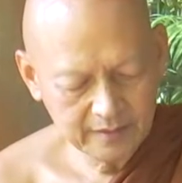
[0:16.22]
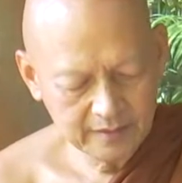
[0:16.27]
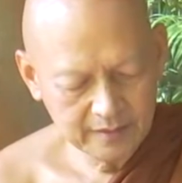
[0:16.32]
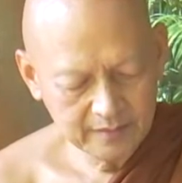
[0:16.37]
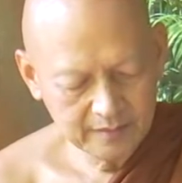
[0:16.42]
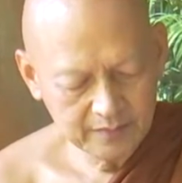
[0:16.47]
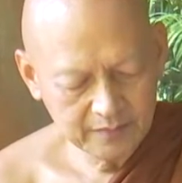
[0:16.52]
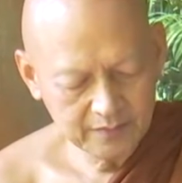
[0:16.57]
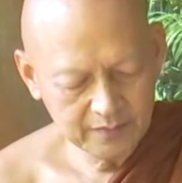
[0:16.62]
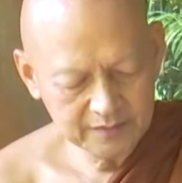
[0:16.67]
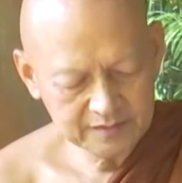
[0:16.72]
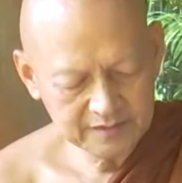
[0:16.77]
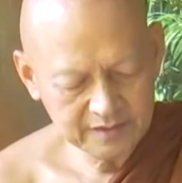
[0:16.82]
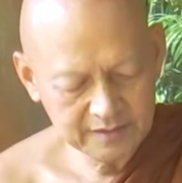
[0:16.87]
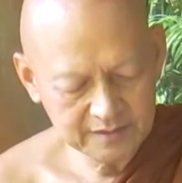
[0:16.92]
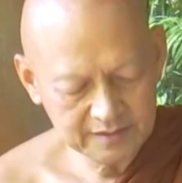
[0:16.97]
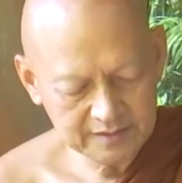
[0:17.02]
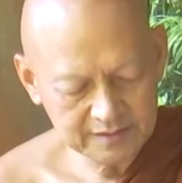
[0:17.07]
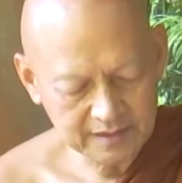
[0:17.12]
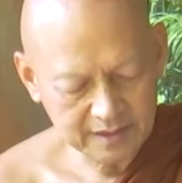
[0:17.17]
ผู้สิ้
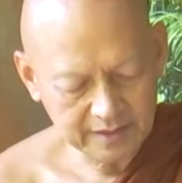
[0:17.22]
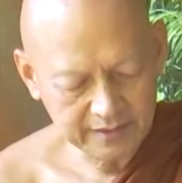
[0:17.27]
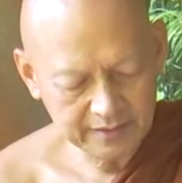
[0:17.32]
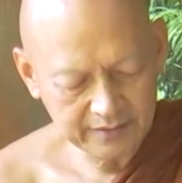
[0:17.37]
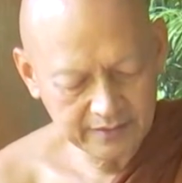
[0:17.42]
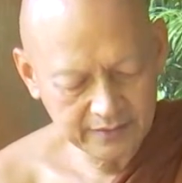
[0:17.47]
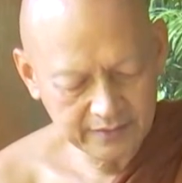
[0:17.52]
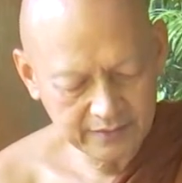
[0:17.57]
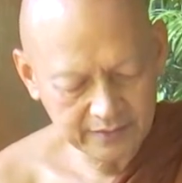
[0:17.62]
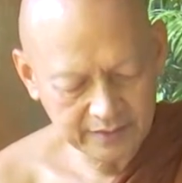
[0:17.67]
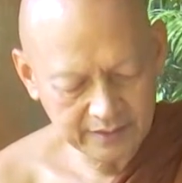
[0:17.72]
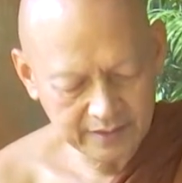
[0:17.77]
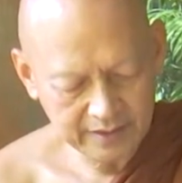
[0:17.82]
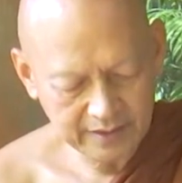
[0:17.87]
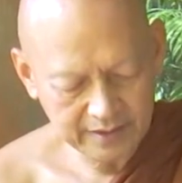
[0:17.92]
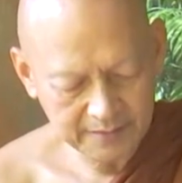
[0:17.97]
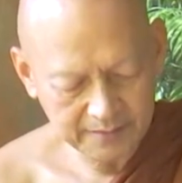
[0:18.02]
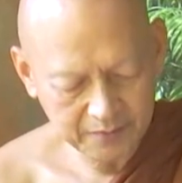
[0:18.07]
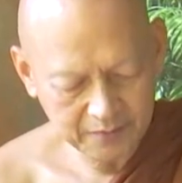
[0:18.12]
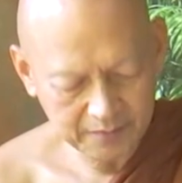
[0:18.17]
นสังโยชน์ใน
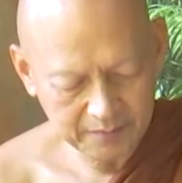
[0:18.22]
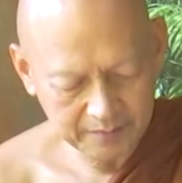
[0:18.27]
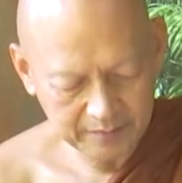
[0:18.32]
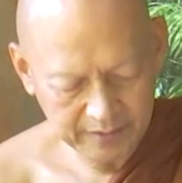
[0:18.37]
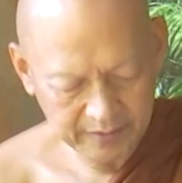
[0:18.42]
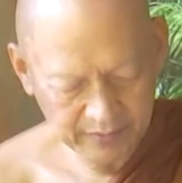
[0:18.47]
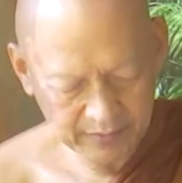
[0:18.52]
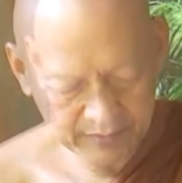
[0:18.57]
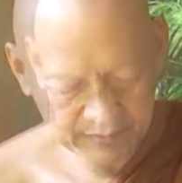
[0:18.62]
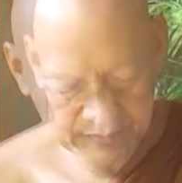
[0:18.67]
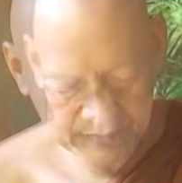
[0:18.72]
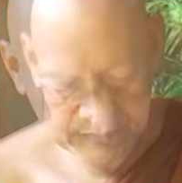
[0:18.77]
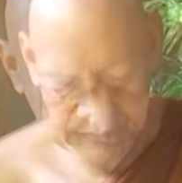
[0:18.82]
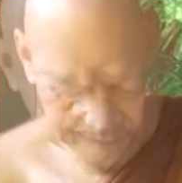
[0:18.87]
ภพมนุษย์